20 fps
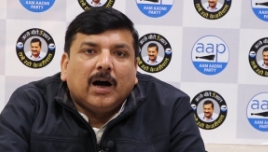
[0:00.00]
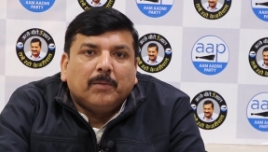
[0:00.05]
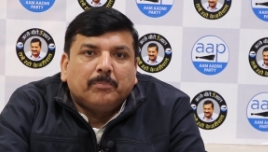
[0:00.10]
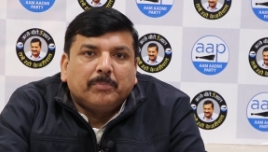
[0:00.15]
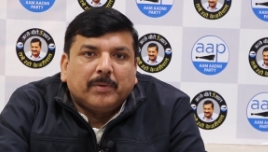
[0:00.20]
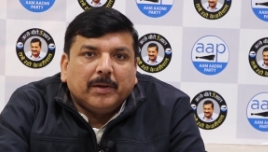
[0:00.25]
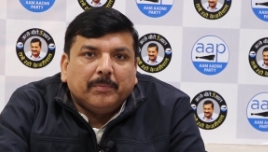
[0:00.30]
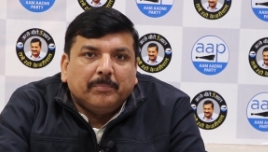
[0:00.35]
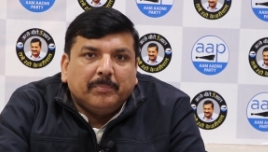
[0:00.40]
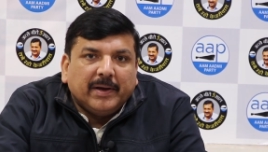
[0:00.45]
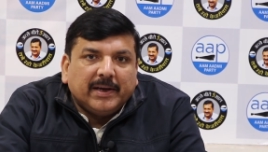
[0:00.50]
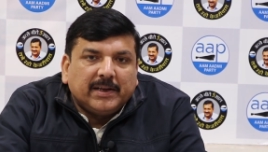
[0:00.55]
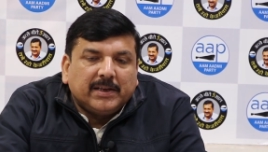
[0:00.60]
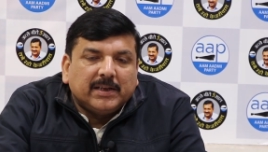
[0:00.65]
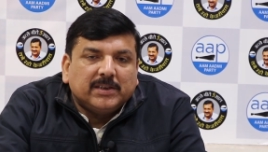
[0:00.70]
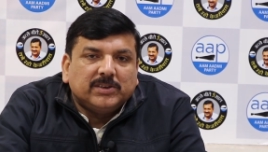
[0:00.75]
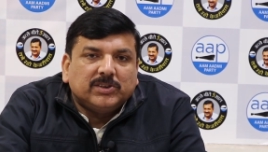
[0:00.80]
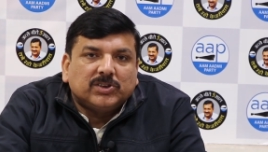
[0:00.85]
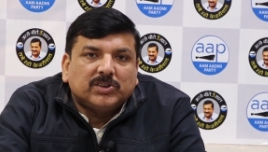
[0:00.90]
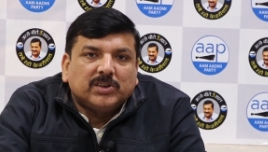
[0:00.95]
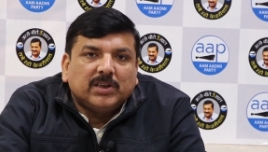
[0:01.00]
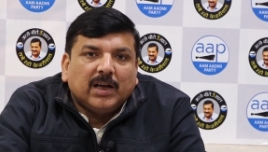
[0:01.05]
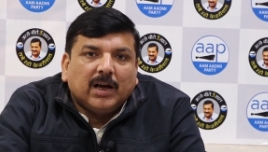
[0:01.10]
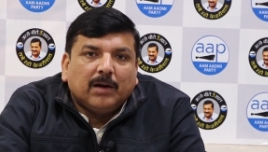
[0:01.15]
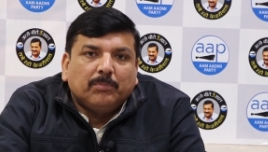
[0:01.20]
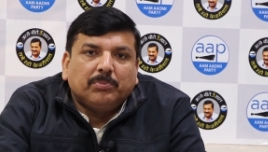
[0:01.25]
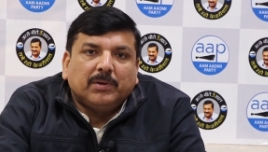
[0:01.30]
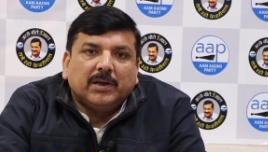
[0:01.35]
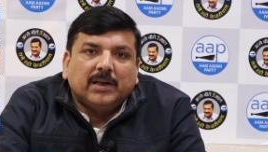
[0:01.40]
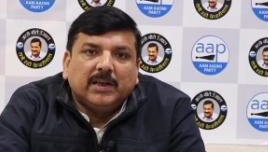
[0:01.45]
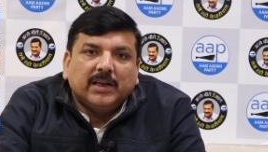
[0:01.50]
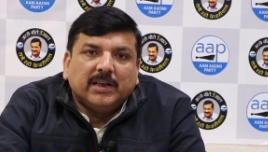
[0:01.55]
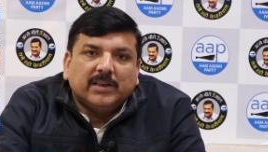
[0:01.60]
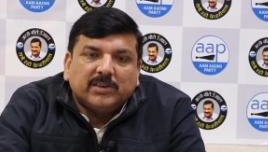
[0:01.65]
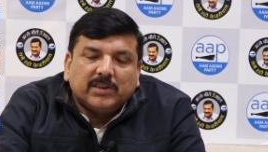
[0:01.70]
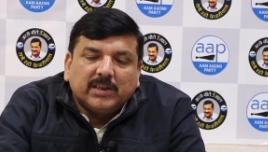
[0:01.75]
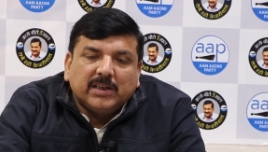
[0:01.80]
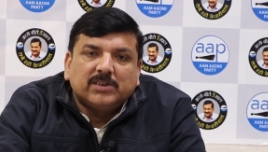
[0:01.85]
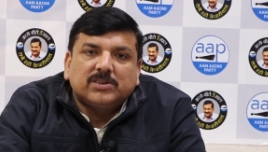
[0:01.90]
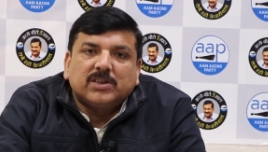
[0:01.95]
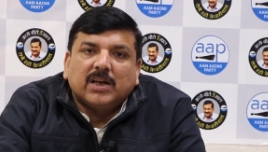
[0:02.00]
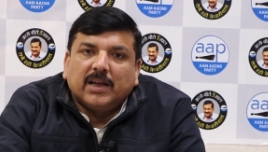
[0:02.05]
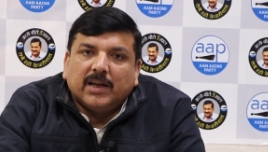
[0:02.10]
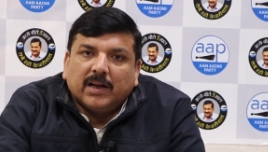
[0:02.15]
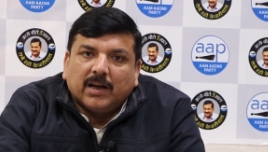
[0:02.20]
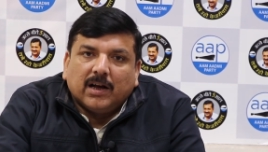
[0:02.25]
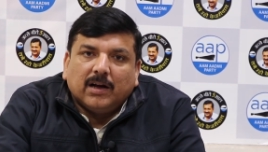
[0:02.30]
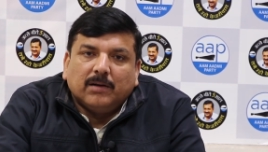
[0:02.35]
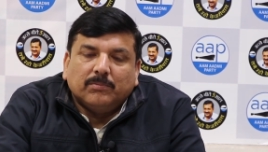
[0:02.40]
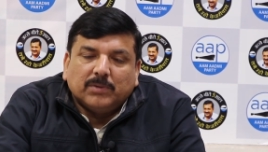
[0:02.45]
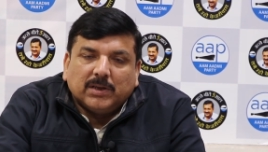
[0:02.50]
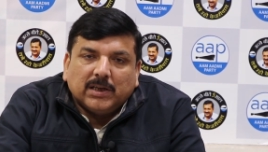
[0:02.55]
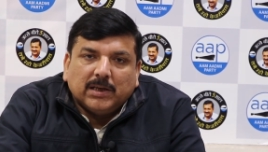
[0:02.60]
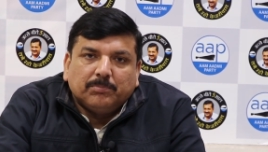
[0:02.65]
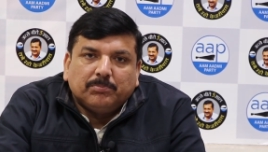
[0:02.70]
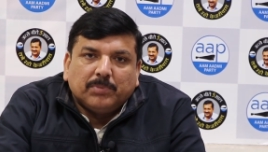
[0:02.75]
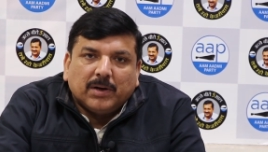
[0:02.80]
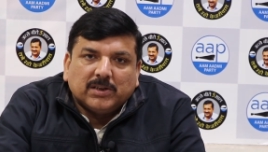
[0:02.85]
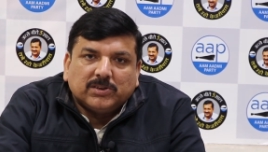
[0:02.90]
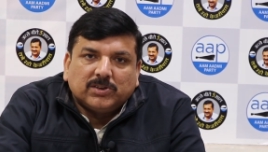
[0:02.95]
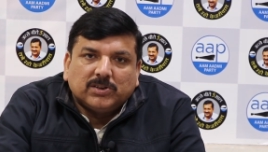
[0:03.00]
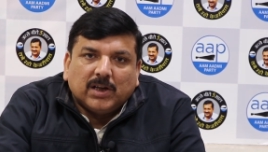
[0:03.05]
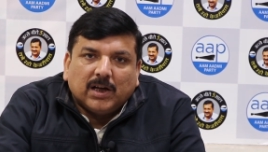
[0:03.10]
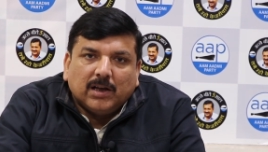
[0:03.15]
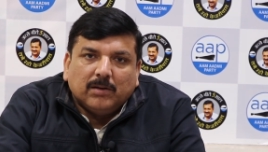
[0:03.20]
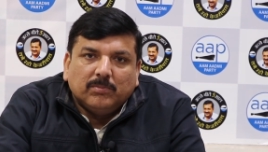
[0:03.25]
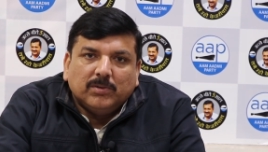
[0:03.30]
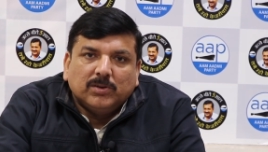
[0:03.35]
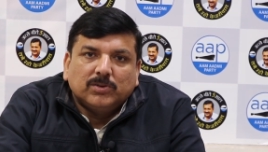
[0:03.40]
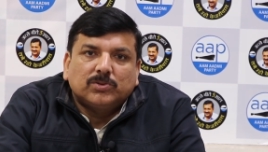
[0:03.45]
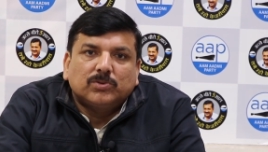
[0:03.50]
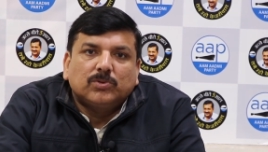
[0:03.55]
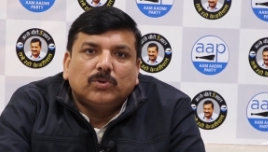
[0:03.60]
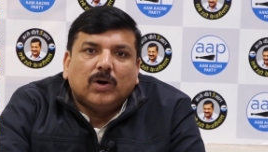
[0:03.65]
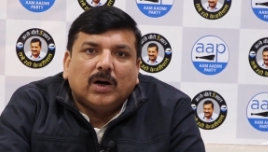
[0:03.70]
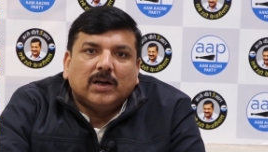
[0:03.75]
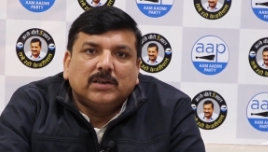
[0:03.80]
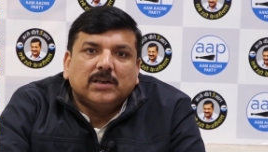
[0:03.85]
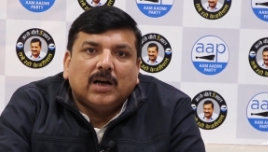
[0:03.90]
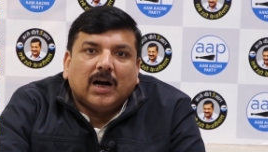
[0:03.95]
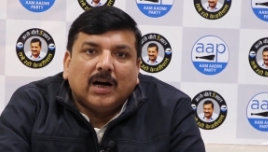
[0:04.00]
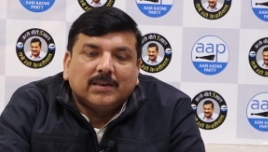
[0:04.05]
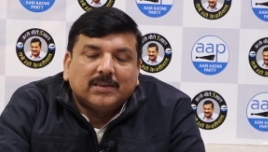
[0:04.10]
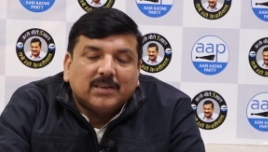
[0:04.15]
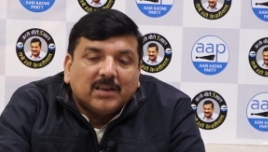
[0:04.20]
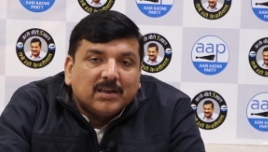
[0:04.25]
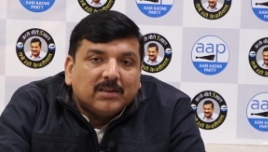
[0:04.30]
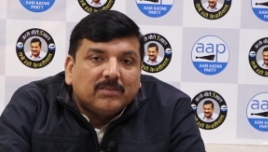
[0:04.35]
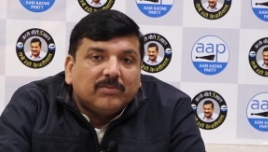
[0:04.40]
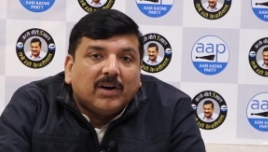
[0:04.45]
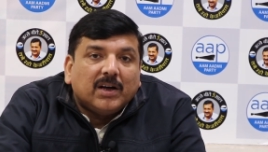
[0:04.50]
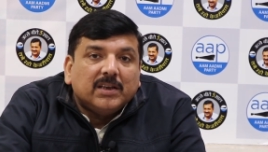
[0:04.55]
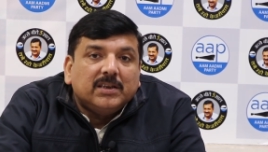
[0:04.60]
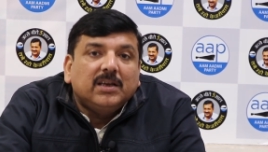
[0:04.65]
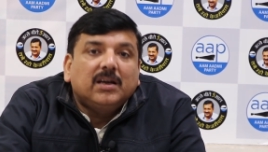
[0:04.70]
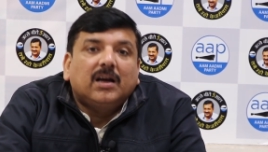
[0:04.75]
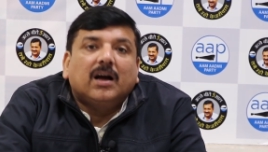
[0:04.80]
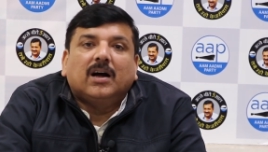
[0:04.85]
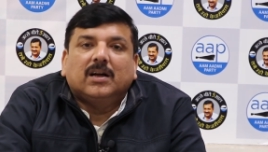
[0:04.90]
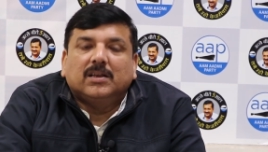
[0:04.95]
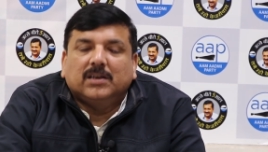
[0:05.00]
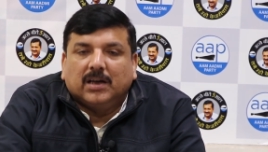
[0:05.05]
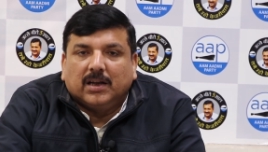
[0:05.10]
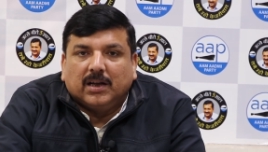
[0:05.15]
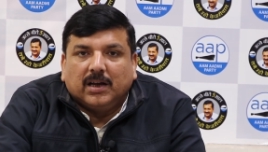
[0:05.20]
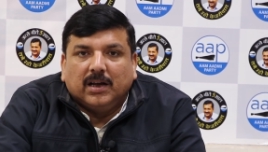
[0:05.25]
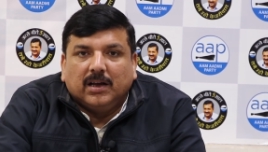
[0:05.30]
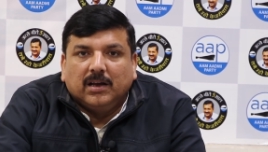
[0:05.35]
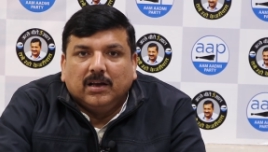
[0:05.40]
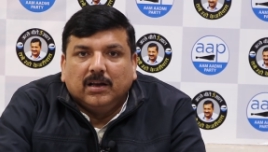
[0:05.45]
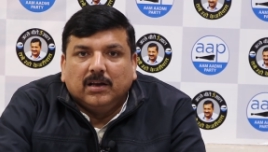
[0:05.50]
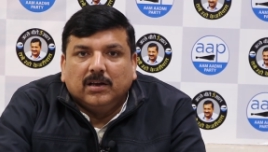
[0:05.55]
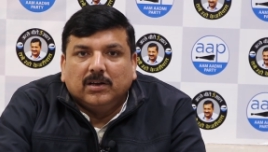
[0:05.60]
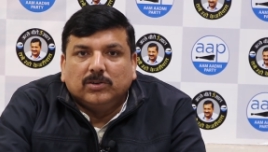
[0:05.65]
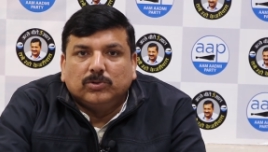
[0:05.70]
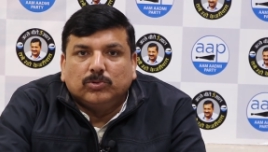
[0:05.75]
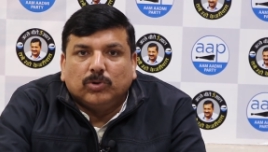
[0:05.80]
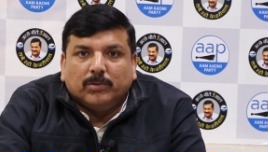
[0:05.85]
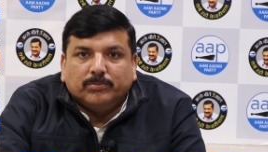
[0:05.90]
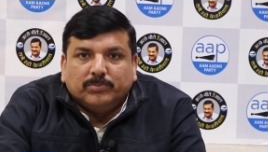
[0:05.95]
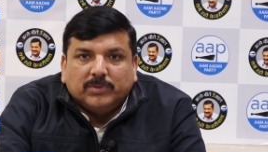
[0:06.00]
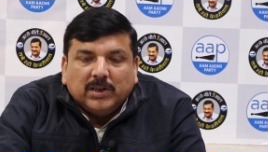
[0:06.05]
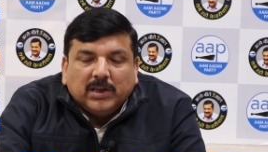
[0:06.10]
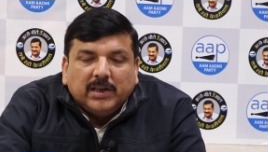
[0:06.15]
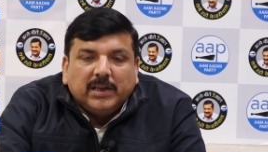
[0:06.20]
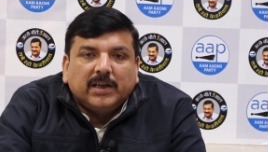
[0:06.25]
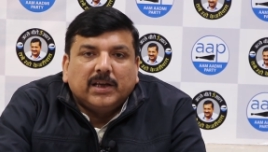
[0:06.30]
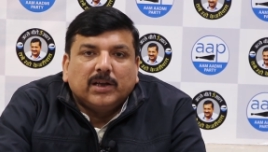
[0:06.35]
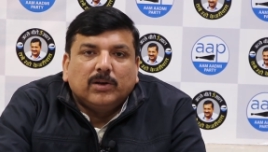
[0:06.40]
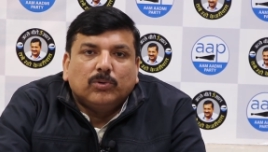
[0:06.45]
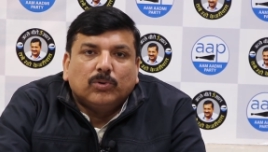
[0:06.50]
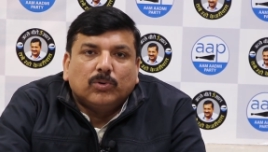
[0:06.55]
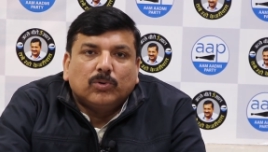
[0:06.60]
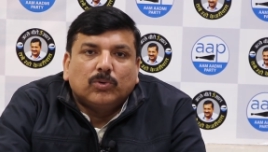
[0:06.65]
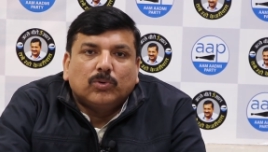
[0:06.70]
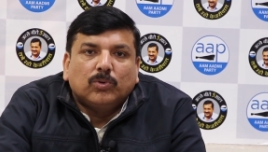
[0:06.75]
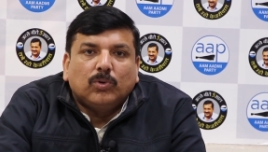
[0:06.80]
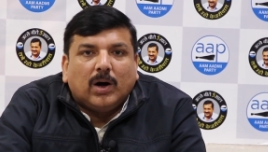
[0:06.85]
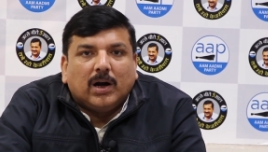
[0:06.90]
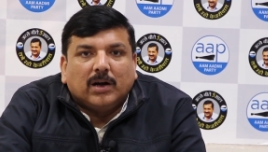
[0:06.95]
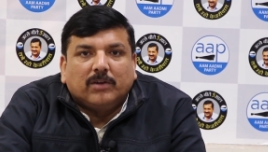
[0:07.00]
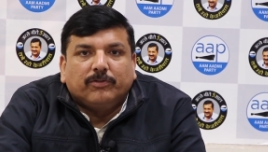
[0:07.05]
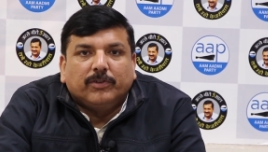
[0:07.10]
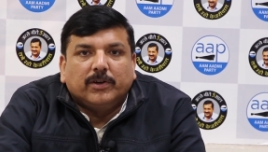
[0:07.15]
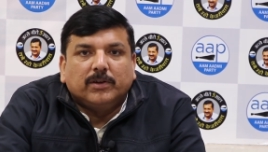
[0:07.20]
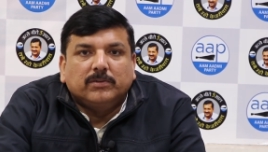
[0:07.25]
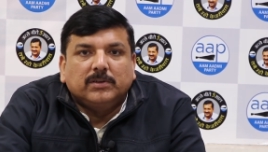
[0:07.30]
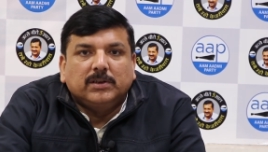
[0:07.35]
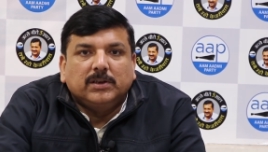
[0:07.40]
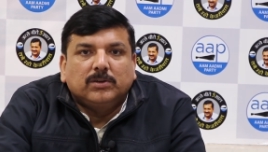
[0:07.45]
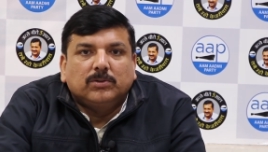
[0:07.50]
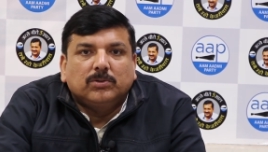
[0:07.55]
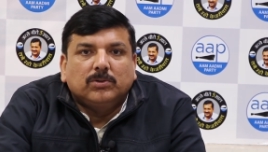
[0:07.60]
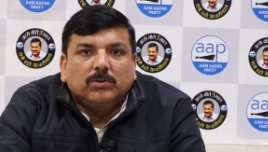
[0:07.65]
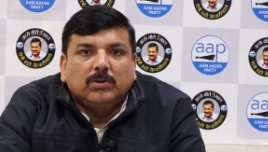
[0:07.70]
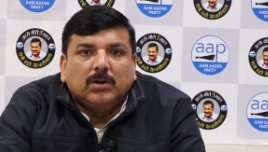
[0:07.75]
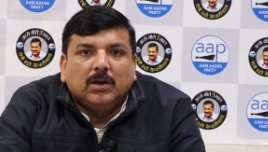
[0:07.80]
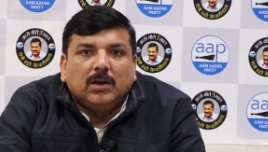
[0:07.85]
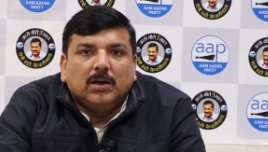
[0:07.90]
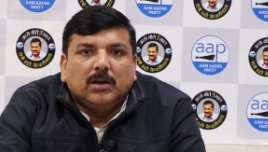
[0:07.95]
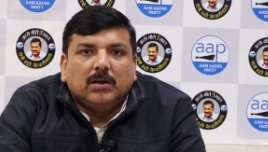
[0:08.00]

आपके बेटे जिसने आपके लिए इतने सारे काम किए पांच साल में उसको आज आतंकवादी कहा जा रहा है तो अब दिल्ली के लोगों को आठ फरवरी को